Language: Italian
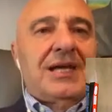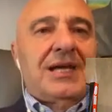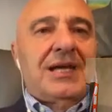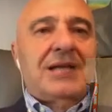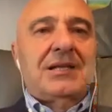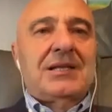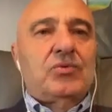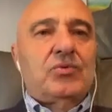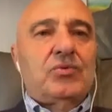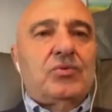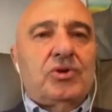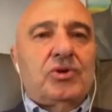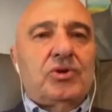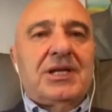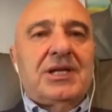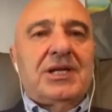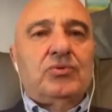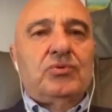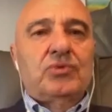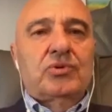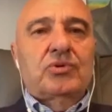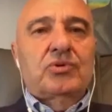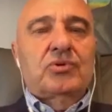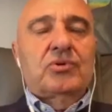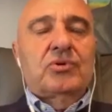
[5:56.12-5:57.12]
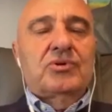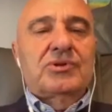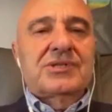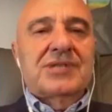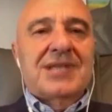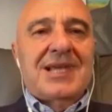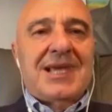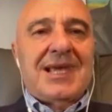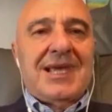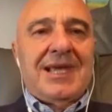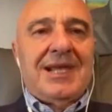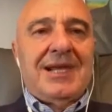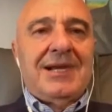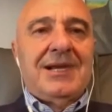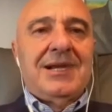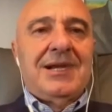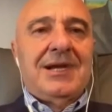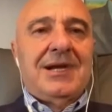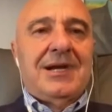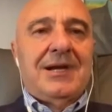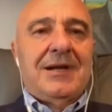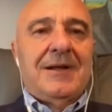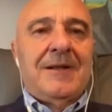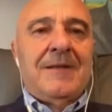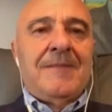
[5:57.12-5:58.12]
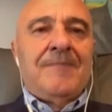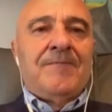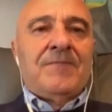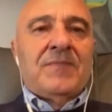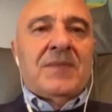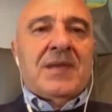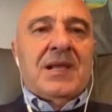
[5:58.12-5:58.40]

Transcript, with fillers: arrivare un'ondata, un'onda tutto seria,